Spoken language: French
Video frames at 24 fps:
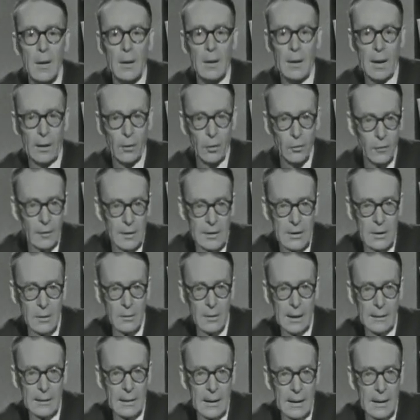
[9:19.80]
La Convention
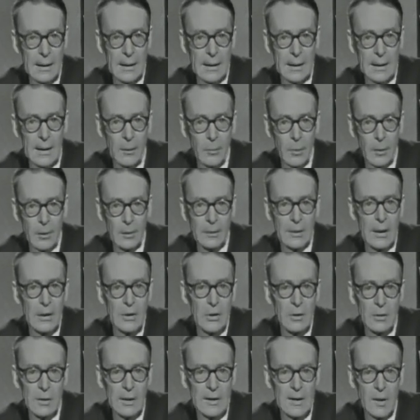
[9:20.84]
a délégué d'abord des
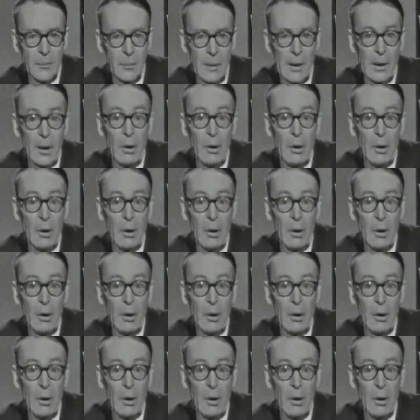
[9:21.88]
gens qui s'appellent